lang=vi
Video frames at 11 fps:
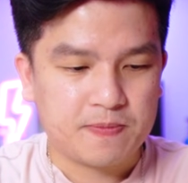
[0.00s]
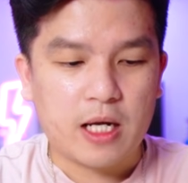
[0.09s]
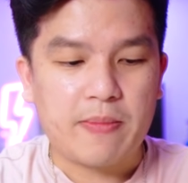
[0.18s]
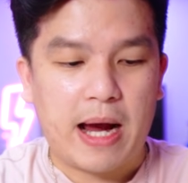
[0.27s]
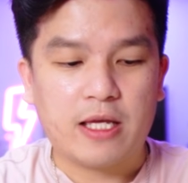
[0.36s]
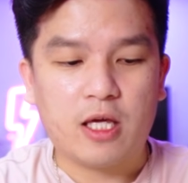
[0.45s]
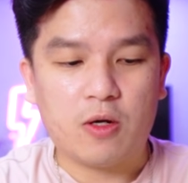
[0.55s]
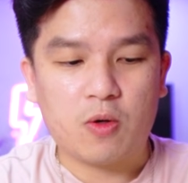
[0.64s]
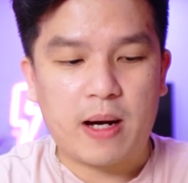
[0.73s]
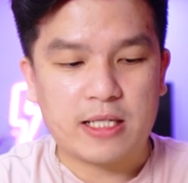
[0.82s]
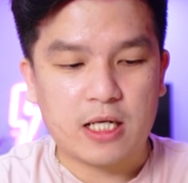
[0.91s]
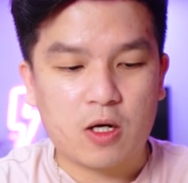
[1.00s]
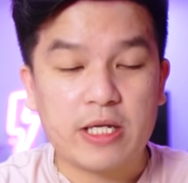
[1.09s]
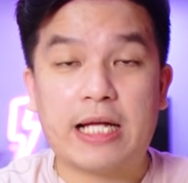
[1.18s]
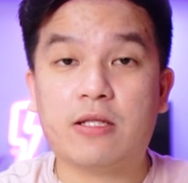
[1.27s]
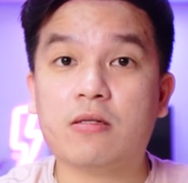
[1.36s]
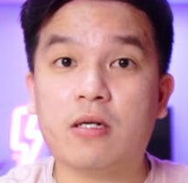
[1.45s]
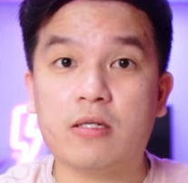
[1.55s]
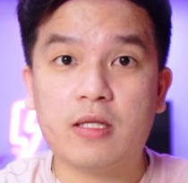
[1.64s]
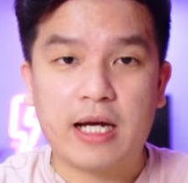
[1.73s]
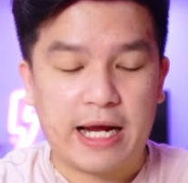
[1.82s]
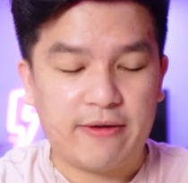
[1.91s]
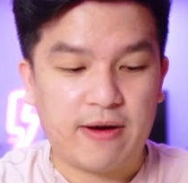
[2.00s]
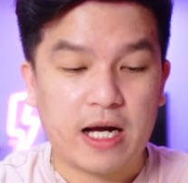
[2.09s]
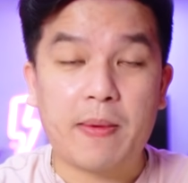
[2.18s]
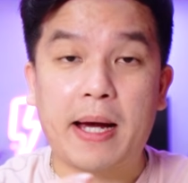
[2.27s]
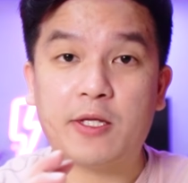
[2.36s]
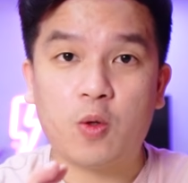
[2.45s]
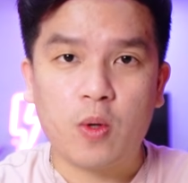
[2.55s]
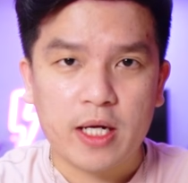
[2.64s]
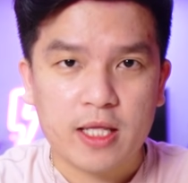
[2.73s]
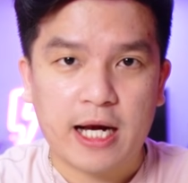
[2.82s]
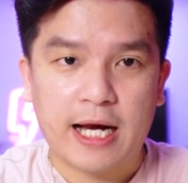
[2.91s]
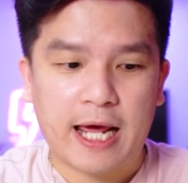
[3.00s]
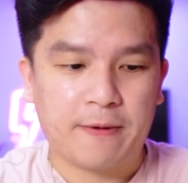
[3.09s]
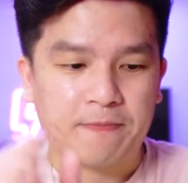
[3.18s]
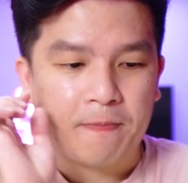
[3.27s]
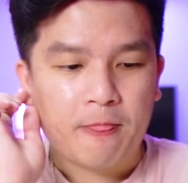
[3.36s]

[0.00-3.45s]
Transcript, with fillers: cái mã giới thiệu của bạn sẽ có dạng tương tự như thế này và các bạn chú ý như thế này nè